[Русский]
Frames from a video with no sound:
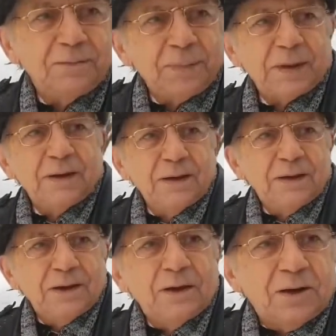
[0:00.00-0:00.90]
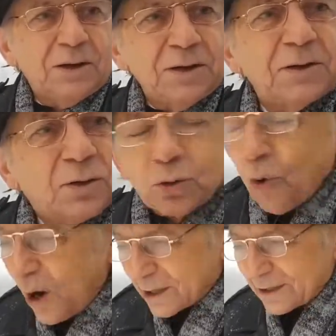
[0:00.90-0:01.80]
Вот только тогда можно было стать
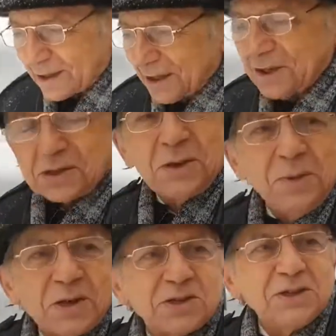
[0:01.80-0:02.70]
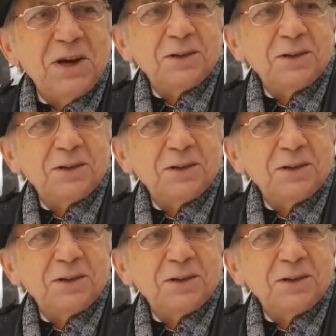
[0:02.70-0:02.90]
Только тогда, если меньше, не,